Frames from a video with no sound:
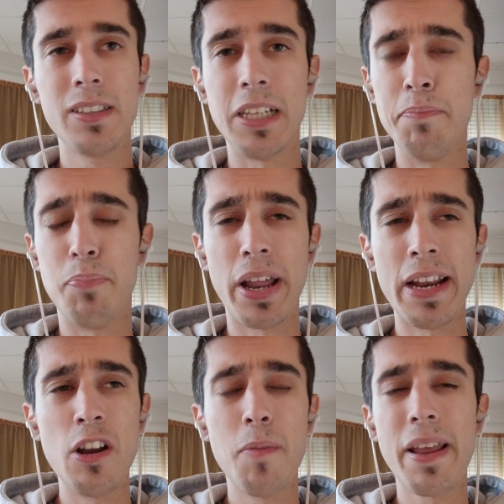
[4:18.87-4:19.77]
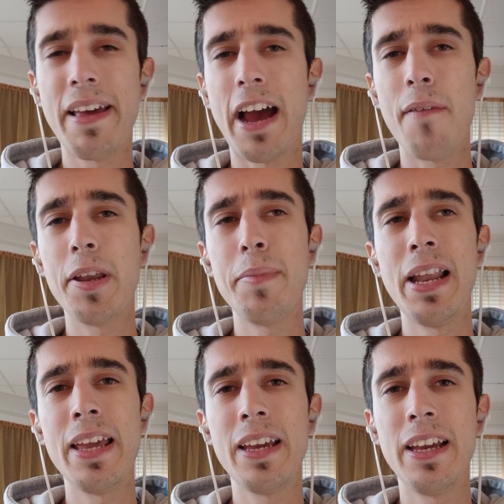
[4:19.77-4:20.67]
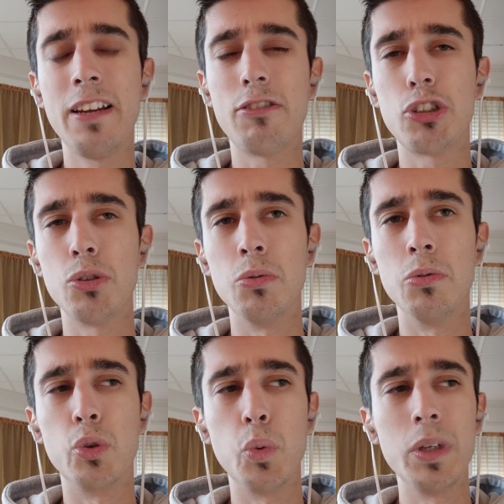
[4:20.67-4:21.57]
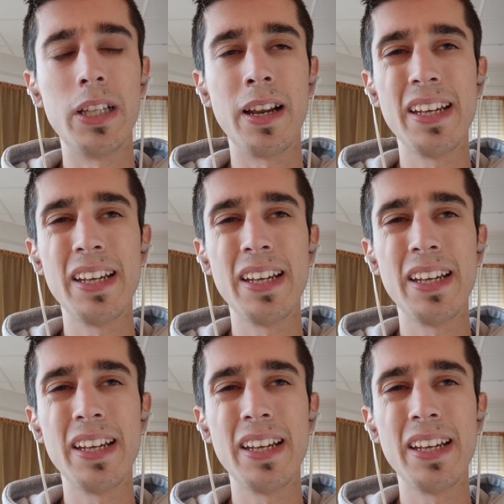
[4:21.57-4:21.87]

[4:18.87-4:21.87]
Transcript: sin poner el nombre de Javier Milei en su Twitter.